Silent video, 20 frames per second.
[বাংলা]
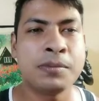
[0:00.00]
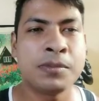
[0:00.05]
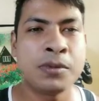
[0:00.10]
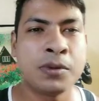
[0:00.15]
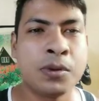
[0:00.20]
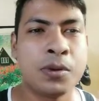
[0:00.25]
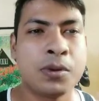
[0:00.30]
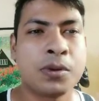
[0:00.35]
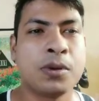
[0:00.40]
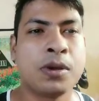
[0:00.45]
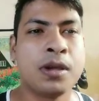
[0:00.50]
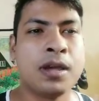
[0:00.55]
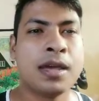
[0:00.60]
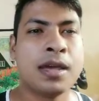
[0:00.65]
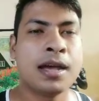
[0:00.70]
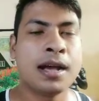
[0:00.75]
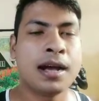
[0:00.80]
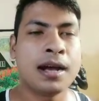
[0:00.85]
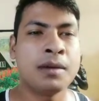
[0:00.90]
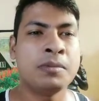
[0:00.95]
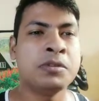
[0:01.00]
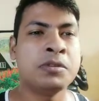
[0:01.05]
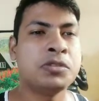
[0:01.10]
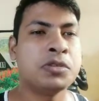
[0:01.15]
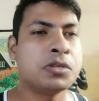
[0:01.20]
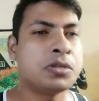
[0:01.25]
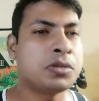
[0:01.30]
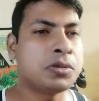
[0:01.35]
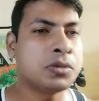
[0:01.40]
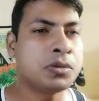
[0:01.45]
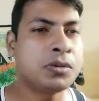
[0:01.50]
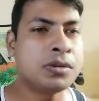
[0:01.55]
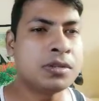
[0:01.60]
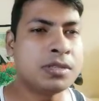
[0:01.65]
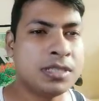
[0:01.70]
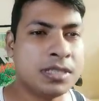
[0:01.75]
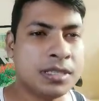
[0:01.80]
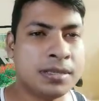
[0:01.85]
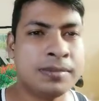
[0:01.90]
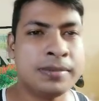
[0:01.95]
লোক আমি যতগুলো
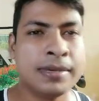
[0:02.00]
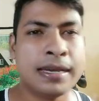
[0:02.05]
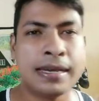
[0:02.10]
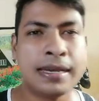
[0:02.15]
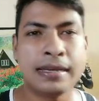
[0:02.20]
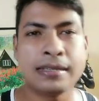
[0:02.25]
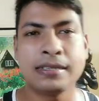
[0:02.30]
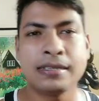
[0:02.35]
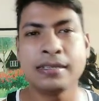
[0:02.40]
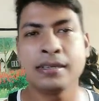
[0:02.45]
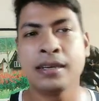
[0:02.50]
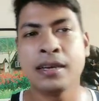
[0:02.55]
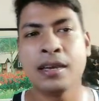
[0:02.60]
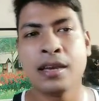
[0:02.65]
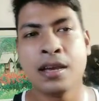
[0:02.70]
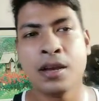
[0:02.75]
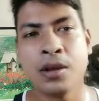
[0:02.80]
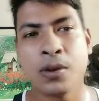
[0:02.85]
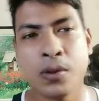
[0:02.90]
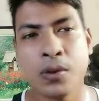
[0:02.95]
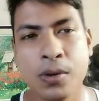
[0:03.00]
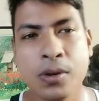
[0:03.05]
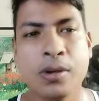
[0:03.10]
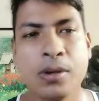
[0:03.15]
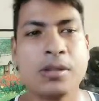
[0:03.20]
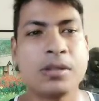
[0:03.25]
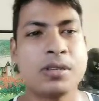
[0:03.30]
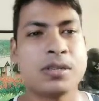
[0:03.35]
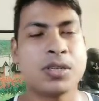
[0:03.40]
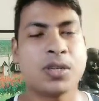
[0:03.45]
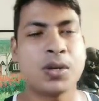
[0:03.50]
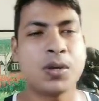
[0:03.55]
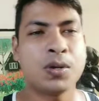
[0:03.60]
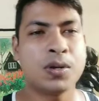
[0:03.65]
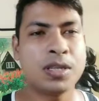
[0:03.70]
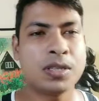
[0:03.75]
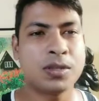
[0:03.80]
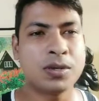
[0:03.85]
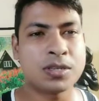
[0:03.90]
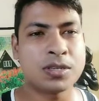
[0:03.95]
জিম অ্যাজ এ কলকাতা শহরে
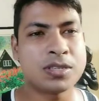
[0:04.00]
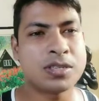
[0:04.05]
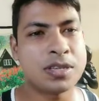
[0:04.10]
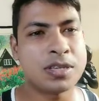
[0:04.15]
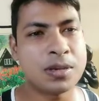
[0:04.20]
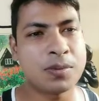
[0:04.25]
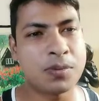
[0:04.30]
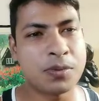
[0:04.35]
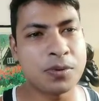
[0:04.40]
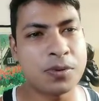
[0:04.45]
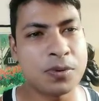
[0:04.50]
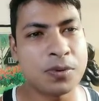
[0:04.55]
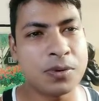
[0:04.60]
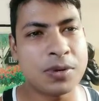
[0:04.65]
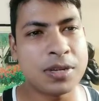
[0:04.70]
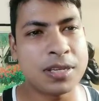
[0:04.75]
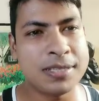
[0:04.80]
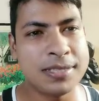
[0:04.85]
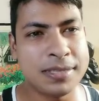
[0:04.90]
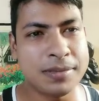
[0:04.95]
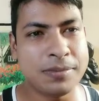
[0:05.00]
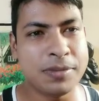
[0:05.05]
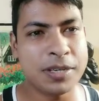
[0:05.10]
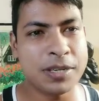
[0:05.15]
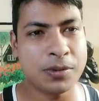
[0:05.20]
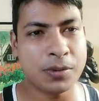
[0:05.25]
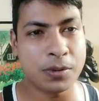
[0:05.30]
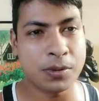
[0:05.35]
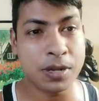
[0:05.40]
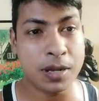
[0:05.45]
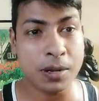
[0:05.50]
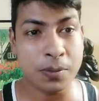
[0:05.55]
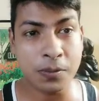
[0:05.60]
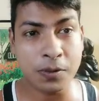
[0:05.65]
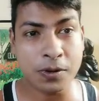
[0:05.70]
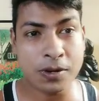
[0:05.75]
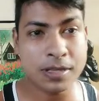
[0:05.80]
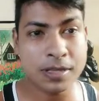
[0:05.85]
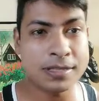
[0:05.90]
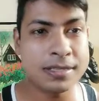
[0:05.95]
দশ থেকে পনেরোটা জিমে ঘোরার পরে
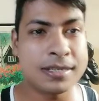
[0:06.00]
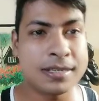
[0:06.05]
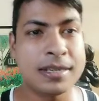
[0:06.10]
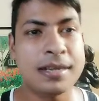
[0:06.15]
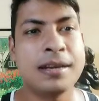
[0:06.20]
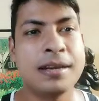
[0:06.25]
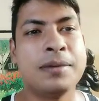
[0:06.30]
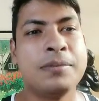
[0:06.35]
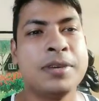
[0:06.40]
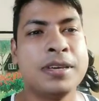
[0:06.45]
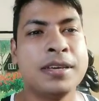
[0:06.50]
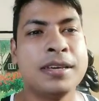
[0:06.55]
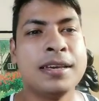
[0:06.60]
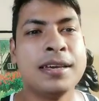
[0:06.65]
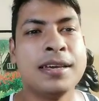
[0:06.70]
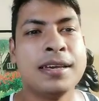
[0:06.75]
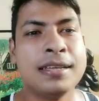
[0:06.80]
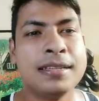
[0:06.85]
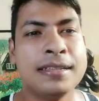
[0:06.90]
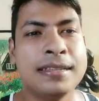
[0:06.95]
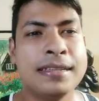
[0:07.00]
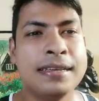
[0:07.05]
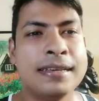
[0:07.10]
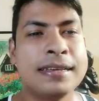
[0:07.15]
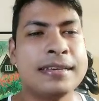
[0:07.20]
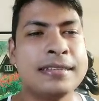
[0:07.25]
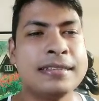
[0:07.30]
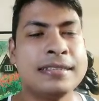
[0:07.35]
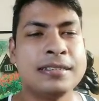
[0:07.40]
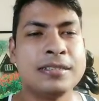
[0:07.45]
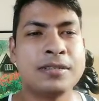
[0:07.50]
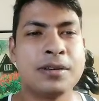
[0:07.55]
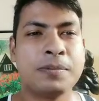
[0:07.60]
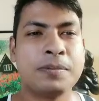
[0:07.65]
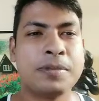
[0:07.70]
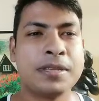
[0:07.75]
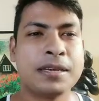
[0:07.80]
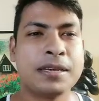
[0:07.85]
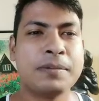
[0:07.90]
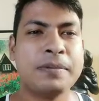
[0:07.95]
যেটা আমি দেখেছি সব
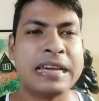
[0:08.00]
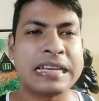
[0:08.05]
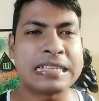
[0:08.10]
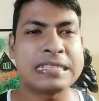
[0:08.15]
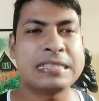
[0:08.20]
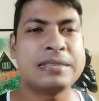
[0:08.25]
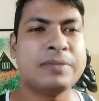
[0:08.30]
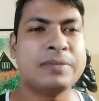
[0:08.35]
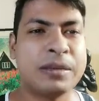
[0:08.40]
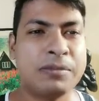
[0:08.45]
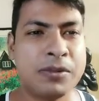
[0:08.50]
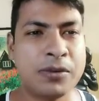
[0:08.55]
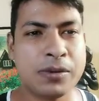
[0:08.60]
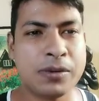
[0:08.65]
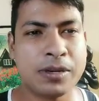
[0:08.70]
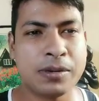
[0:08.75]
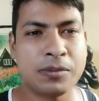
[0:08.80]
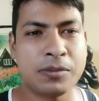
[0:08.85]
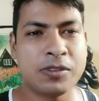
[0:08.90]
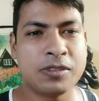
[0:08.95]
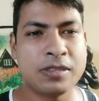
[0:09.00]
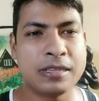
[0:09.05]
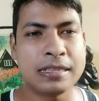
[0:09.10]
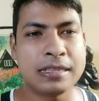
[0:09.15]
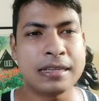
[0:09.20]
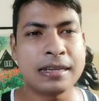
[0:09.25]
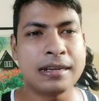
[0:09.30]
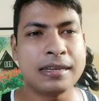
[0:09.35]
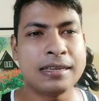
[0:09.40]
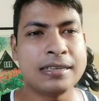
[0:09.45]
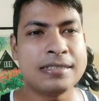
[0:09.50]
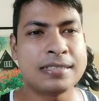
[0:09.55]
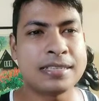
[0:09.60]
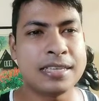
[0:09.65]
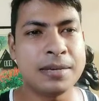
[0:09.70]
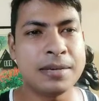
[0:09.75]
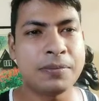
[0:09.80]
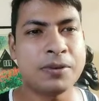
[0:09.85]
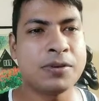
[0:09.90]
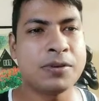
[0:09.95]
থেকে ম্যাক্সিমাম লোকের মধ্যে তারা স্কিপ
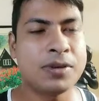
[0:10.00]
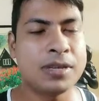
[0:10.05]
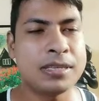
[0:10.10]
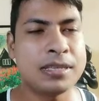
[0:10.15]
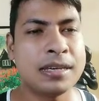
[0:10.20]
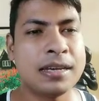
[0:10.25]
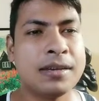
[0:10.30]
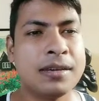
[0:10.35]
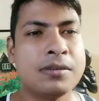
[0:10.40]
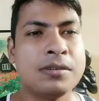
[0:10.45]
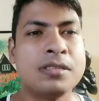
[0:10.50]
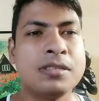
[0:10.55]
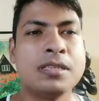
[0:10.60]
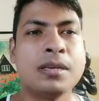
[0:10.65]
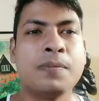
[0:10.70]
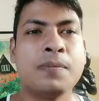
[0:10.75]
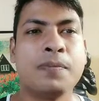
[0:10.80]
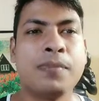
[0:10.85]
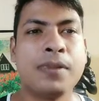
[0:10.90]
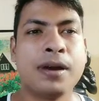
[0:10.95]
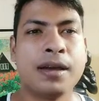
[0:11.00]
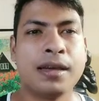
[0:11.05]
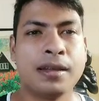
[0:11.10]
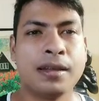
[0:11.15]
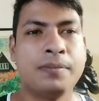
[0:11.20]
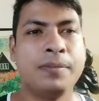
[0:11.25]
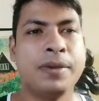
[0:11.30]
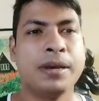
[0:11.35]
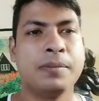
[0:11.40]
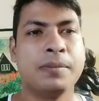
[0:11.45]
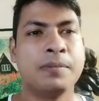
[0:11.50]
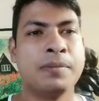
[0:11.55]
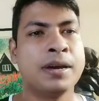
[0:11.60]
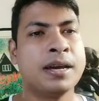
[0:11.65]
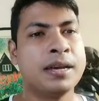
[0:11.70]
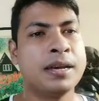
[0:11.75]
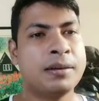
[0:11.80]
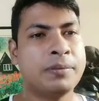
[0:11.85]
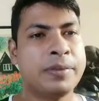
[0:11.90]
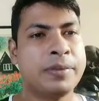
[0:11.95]
করে যায় হচ্ছে পায়ের ব্যায়াম
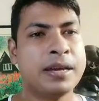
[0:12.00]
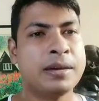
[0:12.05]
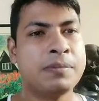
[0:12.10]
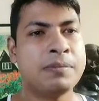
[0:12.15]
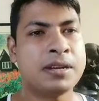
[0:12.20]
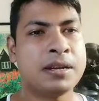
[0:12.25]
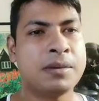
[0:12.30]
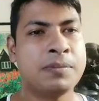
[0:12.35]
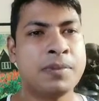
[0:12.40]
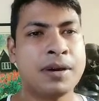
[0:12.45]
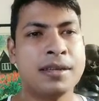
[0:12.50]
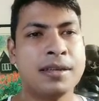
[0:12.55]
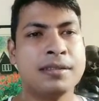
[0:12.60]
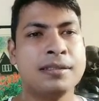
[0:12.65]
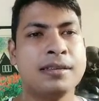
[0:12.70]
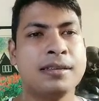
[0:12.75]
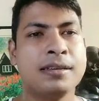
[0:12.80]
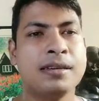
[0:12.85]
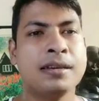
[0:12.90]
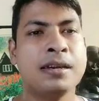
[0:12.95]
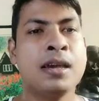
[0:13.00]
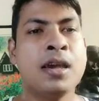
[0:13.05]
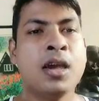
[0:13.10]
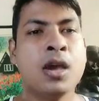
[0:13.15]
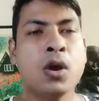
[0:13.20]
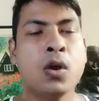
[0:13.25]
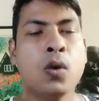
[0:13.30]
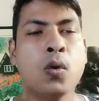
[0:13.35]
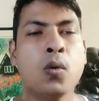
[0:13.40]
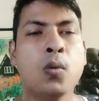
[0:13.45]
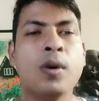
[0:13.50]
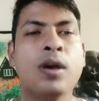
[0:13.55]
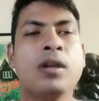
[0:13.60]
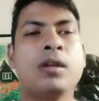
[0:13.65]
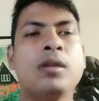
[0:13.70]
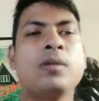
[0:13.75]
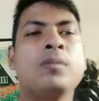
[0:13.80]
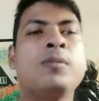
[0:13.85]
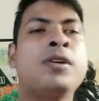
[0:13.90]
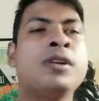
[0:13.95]
পায়ের ব্যায়ামটা বাদ দিয়ে ওভারঅল
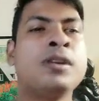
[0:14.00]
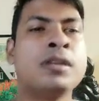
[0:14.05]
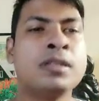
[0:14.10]
বডিতে